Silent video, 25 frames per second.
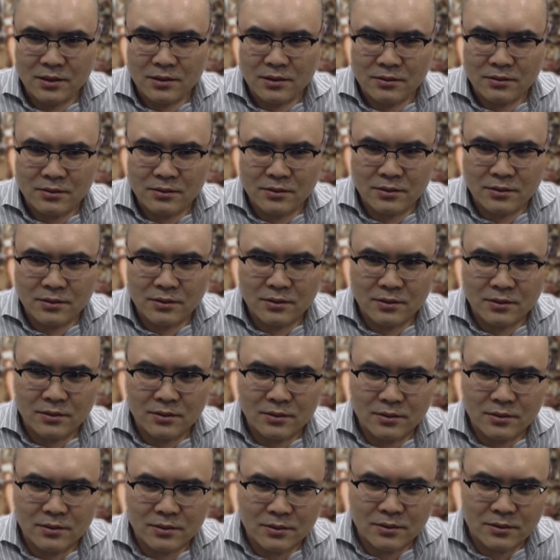
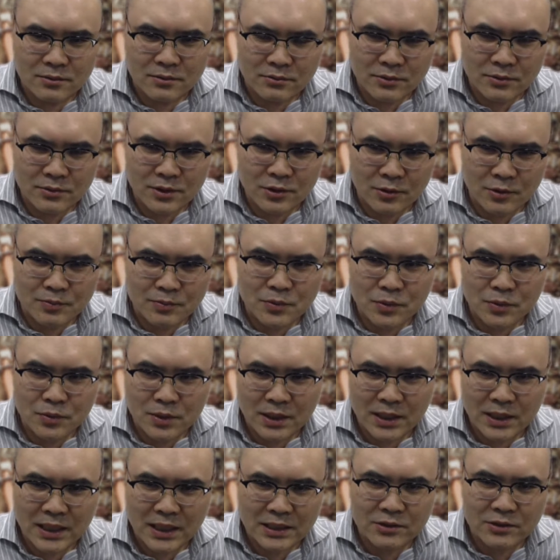어, 우리 옆
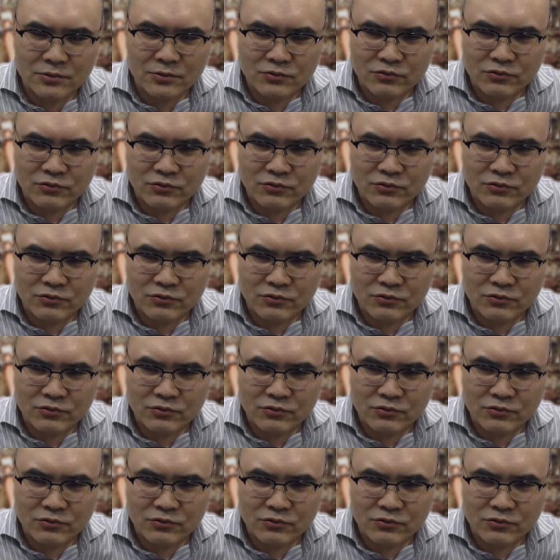소대 같은